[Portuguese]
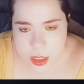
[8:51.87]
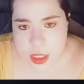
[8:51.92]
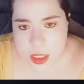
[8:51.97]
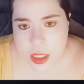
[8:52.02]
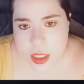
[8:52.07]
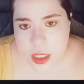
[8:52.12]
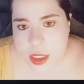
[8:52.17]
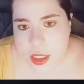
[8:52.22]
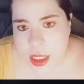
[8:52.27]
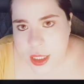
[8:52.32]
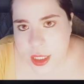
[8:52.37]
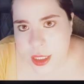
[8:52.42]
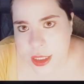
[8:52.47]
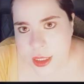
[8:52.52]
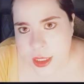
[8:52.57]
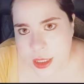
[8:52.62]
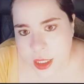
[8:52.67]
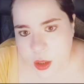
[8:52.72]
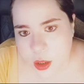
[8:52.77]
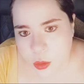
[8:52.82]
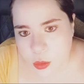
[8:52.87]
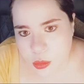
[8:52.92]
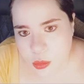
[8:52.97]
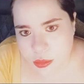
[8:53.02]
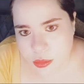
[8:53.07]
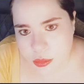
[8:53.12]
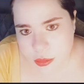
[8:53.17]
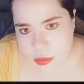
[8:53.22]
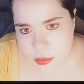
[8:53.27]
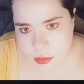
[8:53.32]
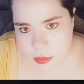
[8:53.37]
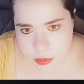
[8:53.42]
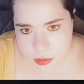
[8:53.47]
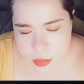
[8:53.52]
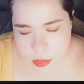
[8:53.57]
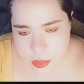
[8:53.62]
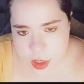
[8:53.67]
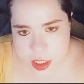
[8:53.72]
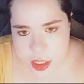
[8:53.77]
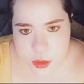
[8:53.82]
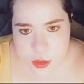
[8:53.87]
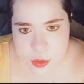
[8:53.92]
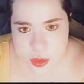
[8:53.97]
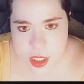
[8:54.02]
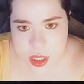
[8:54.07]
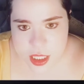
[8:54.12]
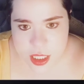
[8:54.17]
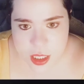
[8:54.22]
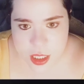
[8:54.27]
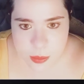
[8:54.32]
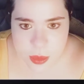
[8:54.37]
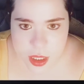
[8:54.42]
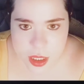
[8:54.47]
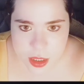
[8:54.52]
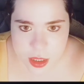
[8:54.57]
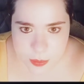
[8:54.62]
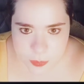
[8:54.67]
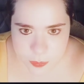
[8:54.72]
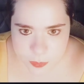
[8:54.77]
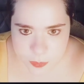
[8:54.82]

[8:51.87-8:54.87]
E aí, então, na segunda semana,